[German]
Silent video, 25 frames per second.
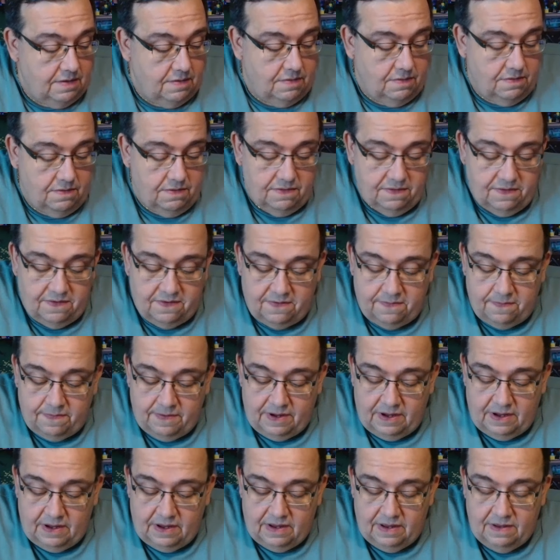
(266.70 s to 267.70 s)
Und
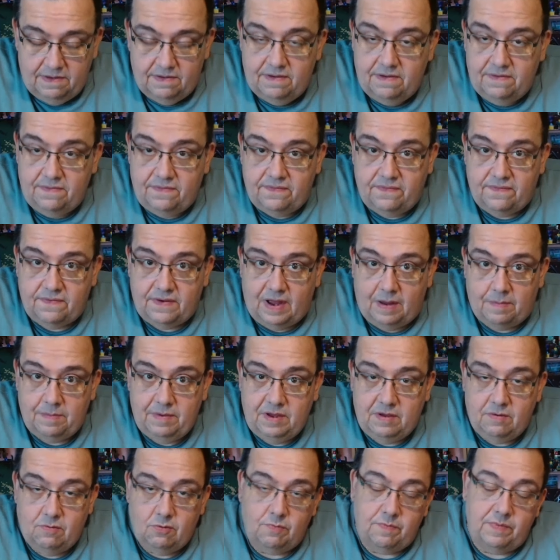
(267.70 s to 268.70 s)
zwar habe
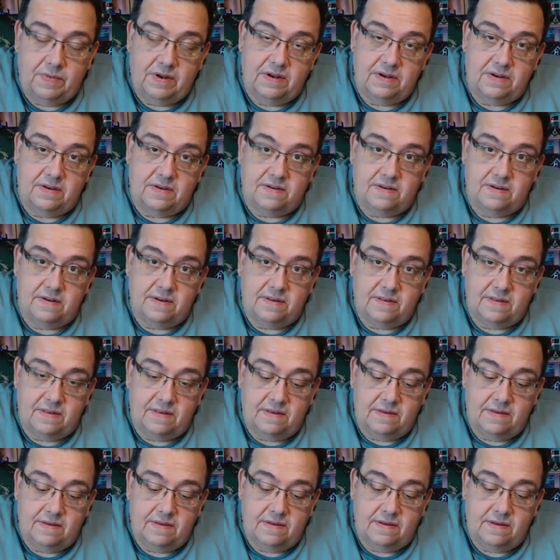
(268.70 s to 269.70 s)
ich im Moment
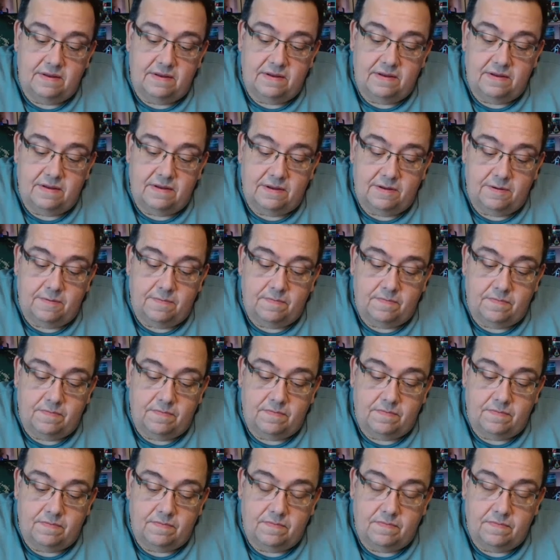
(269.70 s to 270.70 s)

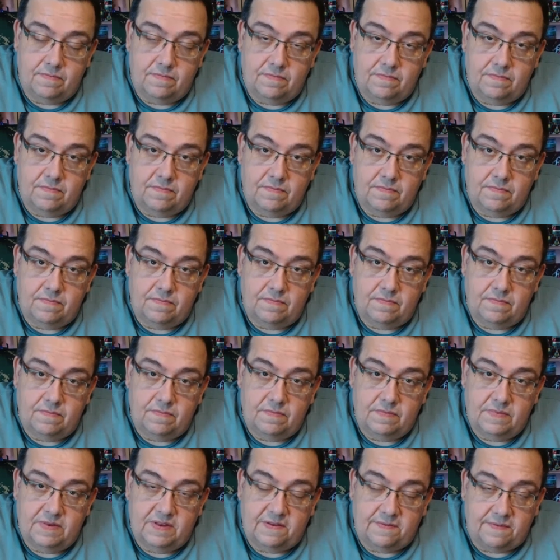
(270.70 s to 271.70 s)
ähm,
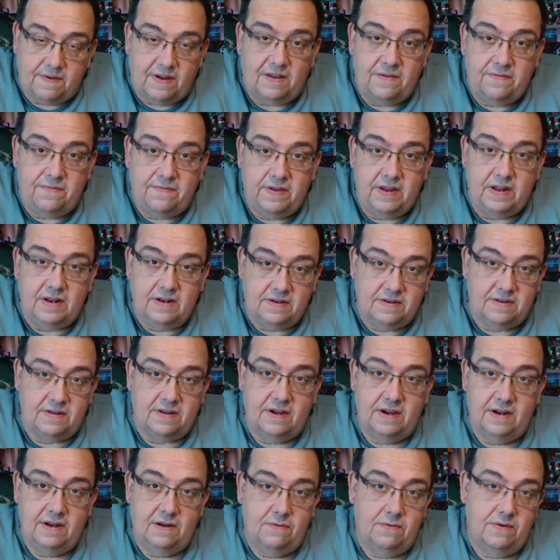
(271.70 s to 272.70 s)
zwei
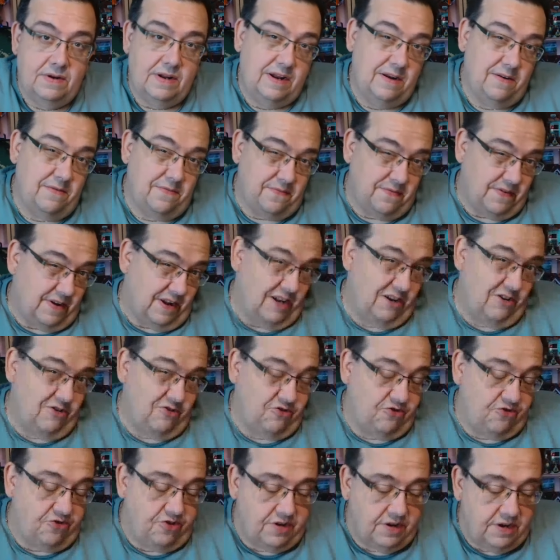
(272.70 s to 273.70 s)
Fehlteile und ein
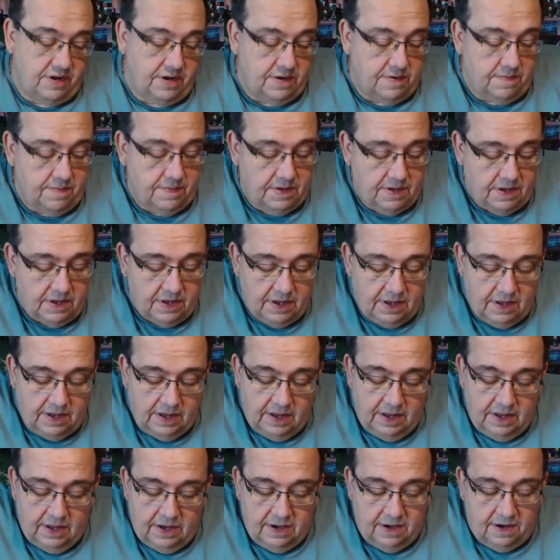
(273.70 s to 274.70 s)
Falschteil.
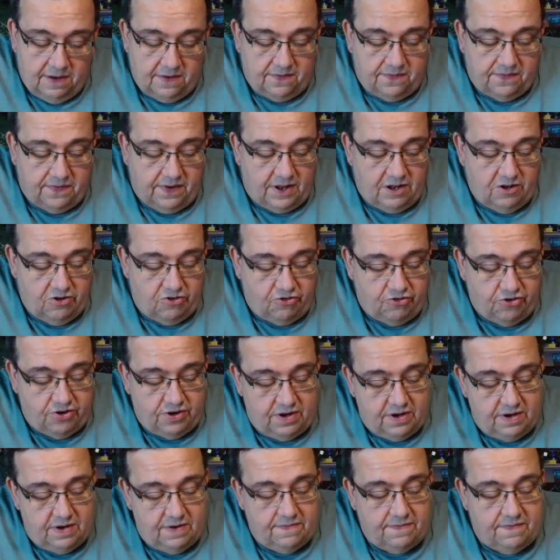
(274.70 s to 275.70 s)
Das
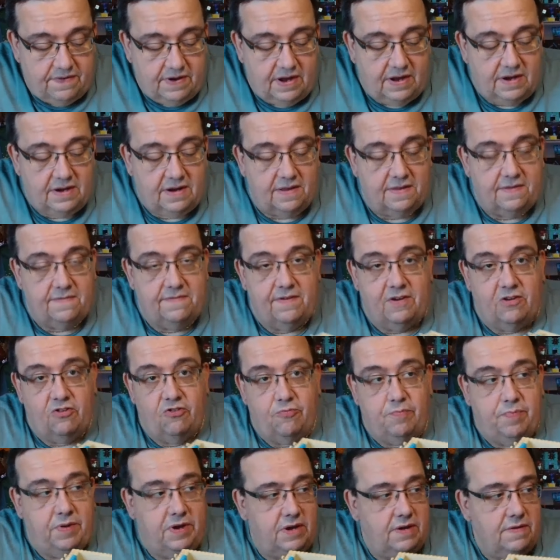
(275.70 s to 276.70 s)
Falschteil war das
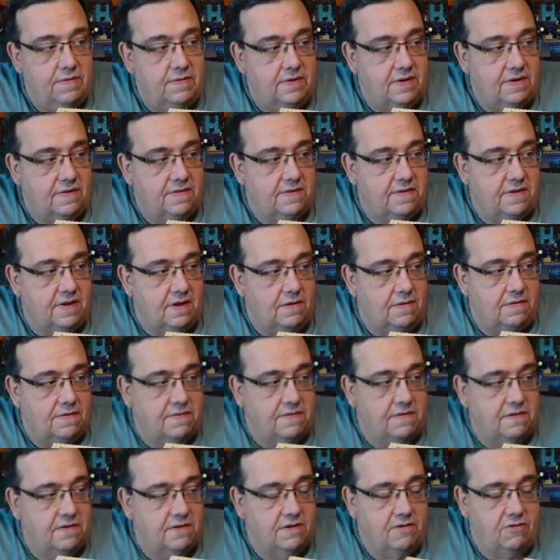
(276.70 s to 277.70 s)
Waschbecken, das ich
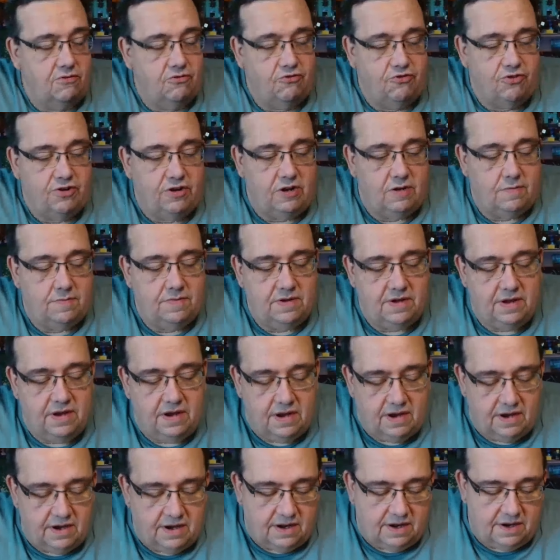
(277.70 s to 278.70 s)
ausgetauscht habe gegen
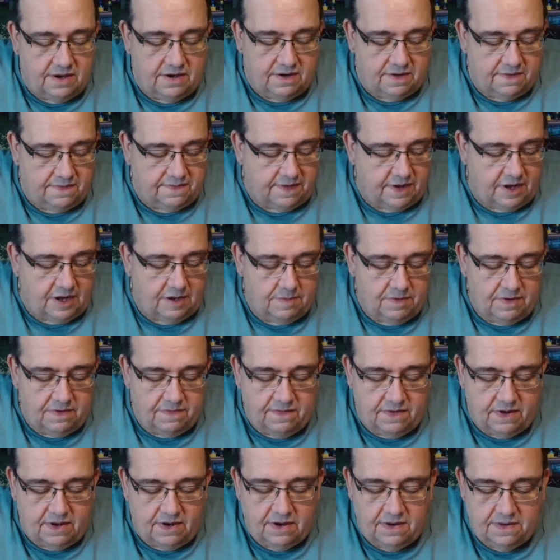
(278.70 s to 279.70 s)
eine andere Farbe,
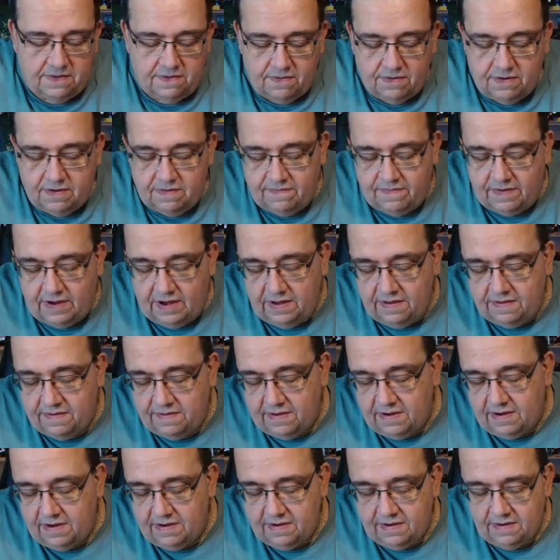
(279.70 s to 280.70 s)
weil es sollte weiß
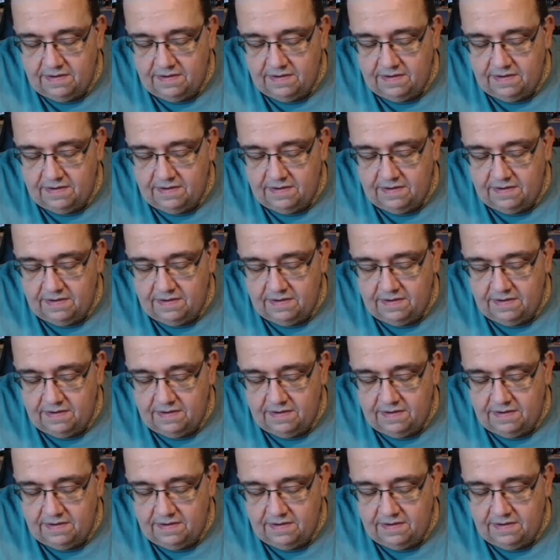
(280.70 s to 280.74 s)
sein.